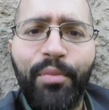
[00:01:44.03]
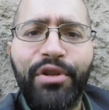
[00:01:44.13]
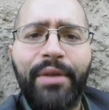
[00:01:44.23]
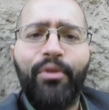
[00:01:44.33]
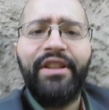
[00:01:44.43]

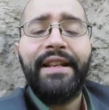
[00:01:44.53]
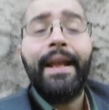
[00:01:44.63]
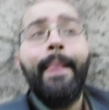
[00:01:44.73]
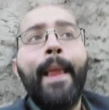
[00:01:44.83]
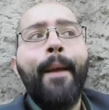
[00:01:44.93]
potremmo
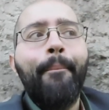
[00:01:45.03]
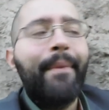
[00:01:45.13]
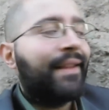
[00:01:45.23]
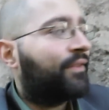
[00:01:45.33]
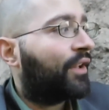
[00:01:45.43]
dire,
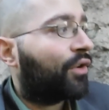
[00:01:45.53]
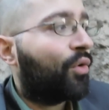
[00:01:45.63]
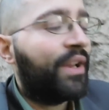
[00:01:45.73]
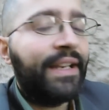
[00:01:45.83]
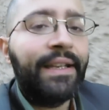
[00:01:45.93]

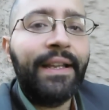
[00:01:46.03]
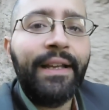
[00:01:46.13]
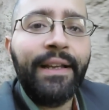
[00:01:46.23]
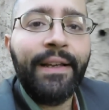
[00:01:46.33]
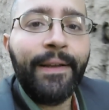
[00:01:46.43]
metterlo in,
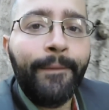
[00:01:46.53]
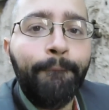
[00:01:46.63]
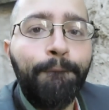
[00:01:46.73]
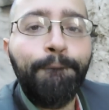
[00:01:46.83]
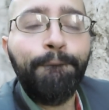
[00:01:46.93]

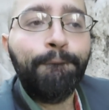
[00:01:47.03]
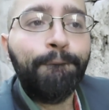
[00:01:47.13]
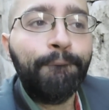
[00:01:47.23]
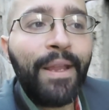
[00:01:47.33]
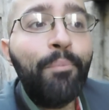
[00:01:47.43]
ehm,
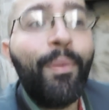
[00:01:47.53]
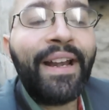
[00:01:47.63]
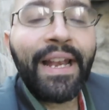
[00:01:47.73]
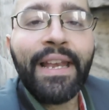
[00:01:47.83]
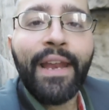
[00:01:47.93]
in
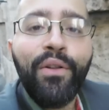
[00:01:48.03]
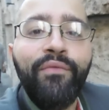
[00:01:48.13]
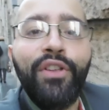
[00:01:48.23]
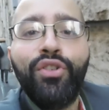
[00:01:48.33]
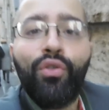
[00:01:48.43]
parallelo
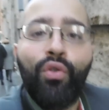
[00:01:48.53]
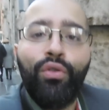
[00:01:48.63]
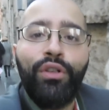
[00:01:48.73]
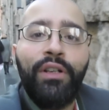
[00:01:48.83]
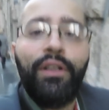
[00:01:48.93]
invece
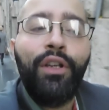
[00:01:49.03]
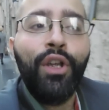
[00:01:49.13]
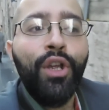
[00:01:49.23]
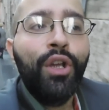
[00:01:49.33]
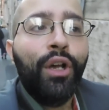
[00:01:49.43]
con
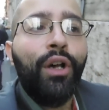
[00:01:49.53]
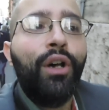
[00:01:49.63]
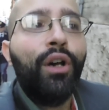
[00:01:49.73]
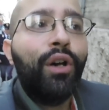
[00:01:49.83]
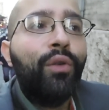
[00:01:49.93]
uh,
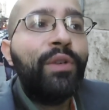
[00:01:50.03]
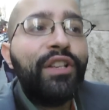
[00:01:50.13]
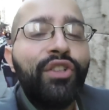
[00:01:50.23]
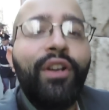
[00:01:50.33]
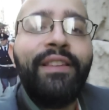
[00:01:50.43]
una
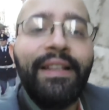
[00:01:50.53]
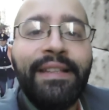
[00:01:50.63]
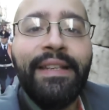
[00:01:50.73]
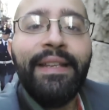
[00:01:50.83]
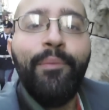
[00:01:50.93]
sorta
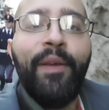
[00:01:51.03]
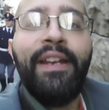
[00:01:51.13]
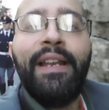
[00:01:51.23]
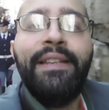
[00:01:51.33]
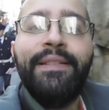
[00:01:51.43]
di
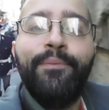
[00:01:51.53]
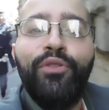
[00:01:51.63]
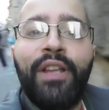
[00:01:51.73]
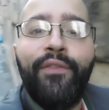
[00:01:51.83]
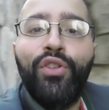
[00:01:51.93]

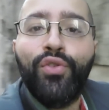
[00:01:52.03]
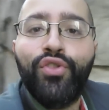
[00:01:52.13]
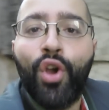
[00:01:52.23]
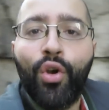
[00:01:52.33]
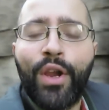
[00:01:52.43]
imperialismo da
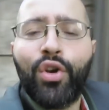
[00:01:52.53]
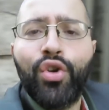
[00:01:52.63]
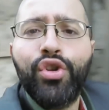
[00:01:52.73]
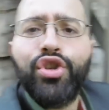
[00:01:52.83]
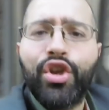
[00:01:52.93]
videogioco. Ecco,
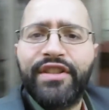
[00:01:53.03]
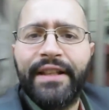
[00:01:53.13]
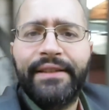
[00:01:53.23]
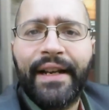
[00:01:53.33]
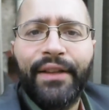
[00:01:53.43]
non so
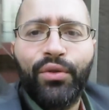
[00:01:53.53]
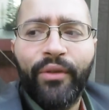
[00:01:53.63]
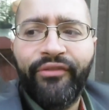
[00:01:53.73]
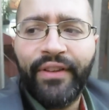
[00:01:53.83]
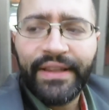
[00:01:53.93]
se è tratto
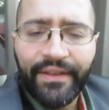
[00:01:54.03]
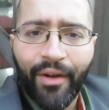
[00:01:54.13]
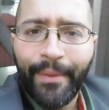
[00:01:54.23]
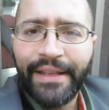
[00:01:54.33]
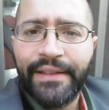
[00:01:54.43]

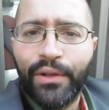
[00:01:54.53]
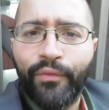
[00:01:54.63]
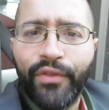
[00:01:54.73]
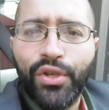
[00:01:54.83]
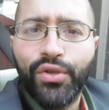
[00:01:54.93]
effettivamente da
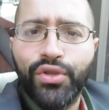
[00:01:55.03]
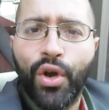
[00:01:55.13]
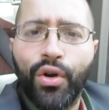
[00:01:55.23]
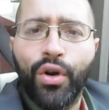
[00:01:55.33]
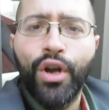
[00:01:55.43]
un
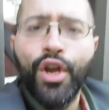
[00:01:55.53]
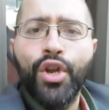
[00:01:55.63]
videogioco